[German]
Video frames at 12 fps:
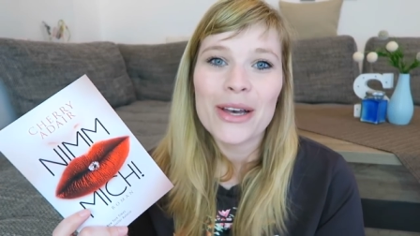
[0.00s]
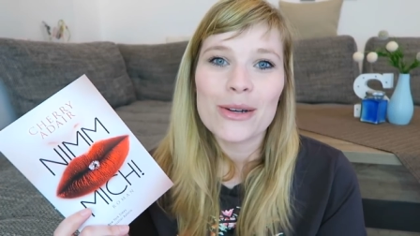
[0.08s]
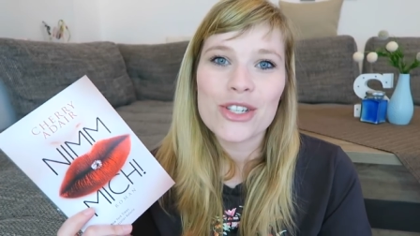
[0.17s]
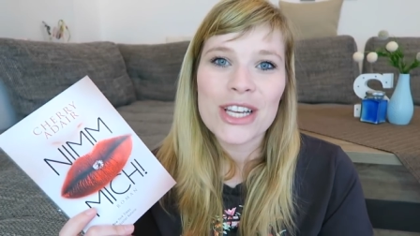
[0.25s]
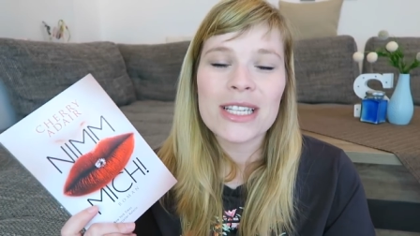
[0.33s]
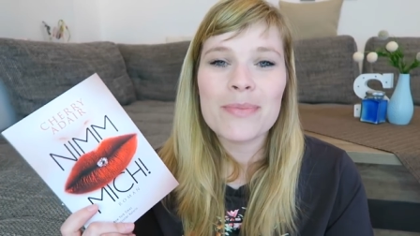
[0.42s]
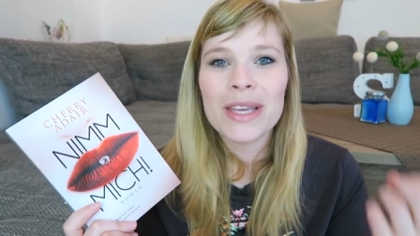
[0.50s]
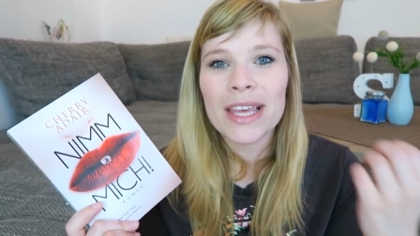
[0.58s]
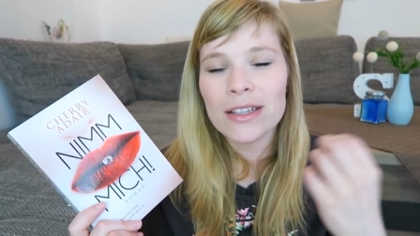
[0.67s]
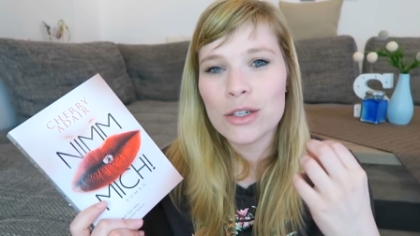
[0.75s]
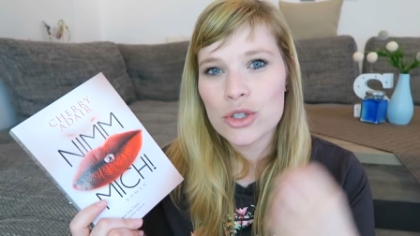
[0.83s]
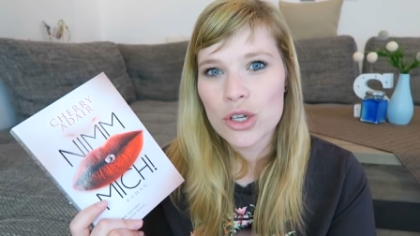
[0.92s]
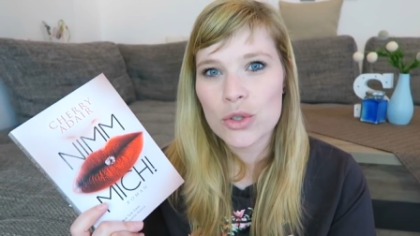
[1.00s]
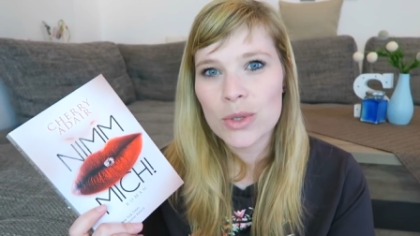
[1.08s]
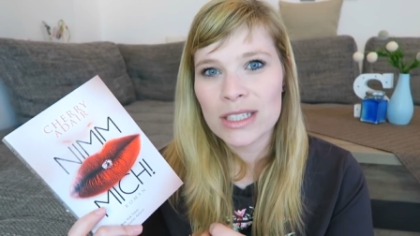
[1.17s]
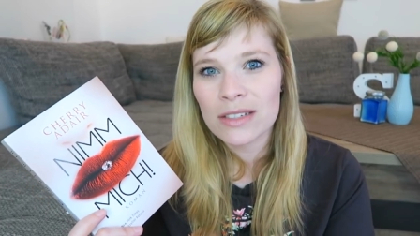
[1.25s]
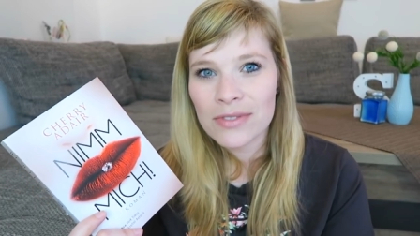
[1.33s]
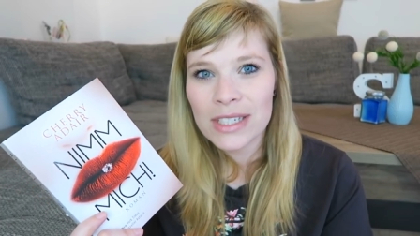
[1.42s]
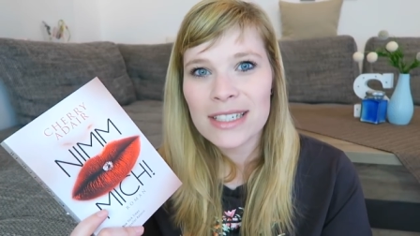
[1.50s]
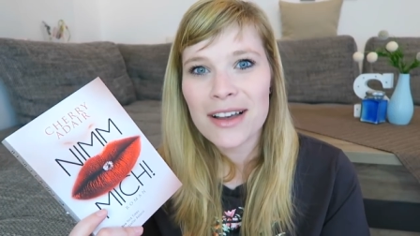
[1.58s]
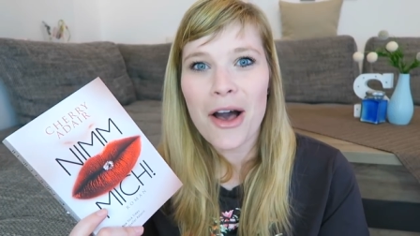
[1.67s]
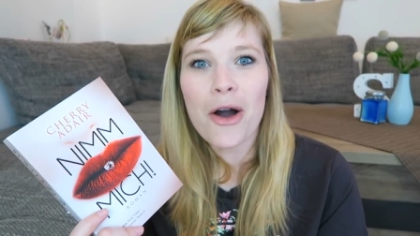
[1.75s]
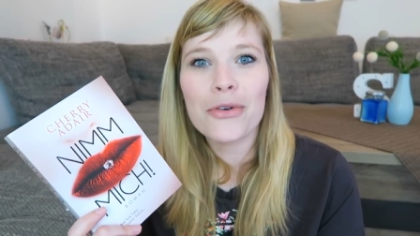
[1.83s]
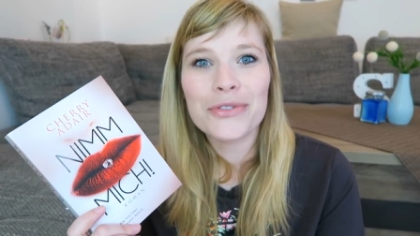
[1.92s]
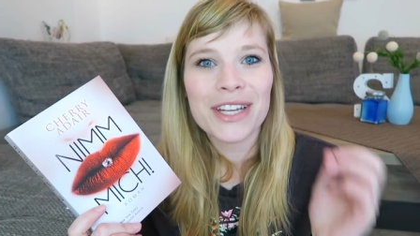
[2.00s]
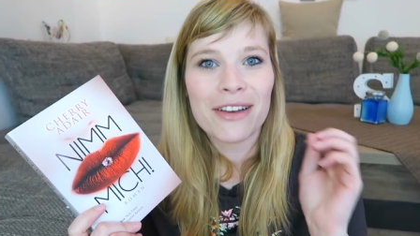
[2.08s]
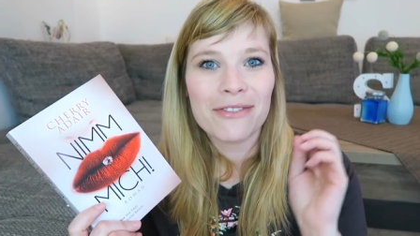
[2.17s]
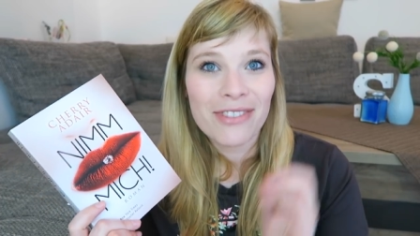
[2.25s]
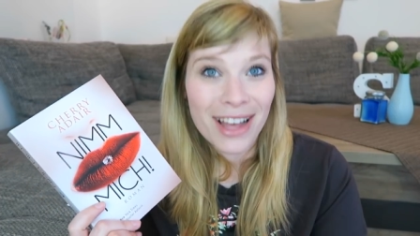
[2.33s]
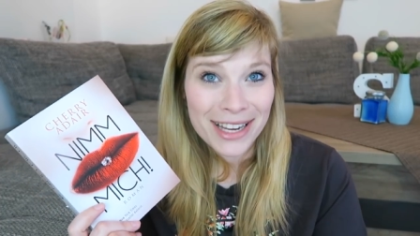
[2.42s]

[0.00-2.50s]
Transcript: Und Jessie begegnet Joshua dann wieder auf der